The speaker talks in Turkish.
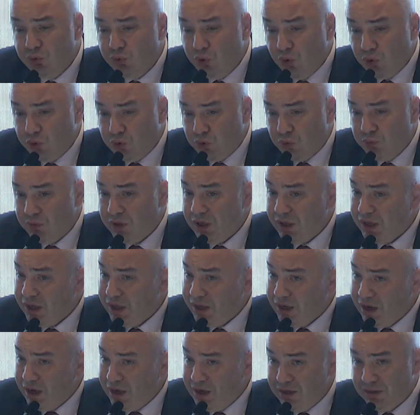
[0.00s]
Dökümde
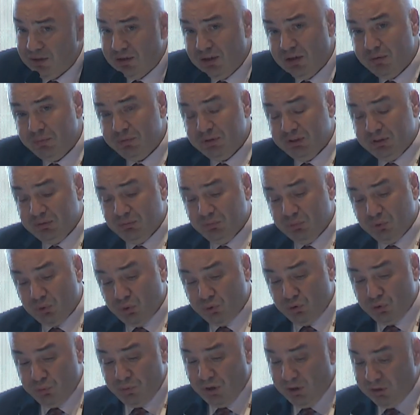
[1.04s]
genellikle bizim
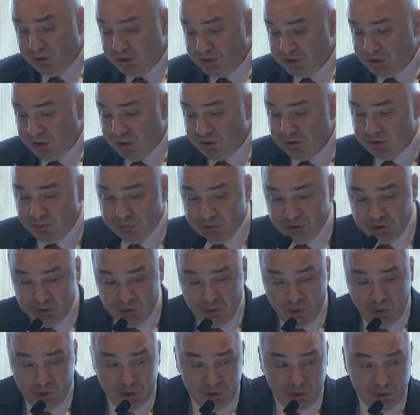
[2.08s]
kötü bir alışkanlığımız ne
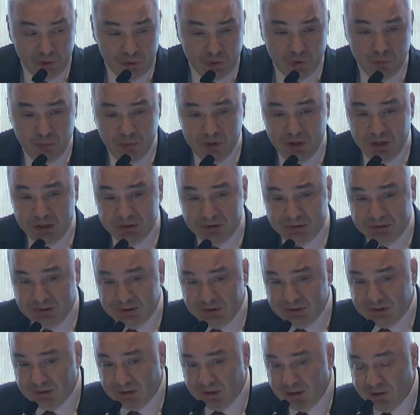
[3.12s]
oluyor? Döküm biraz
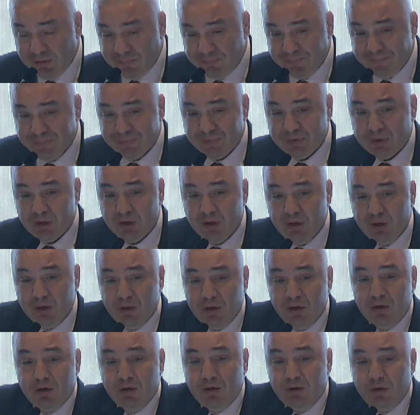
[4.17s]
riskli.
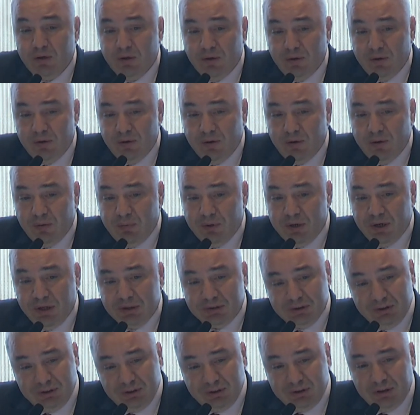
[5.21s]
Ee,
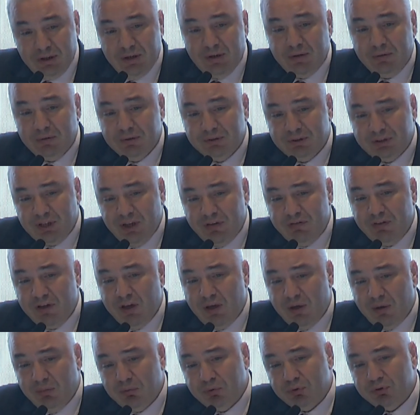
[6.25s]
biraz işte
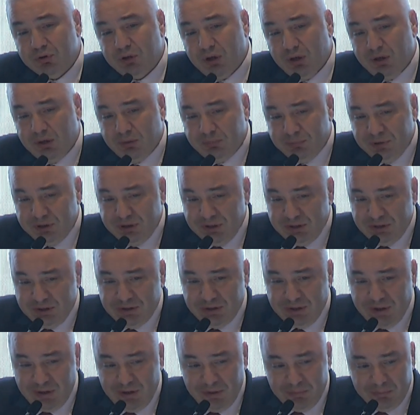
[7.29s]
seviye burada bir
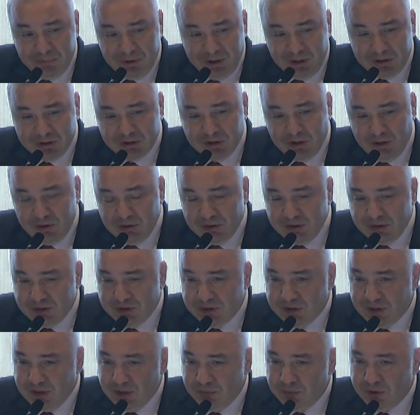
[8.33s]
isteyelim, biraz kalın
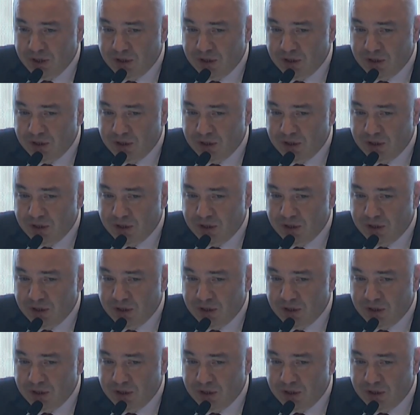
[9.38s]
isteyelim.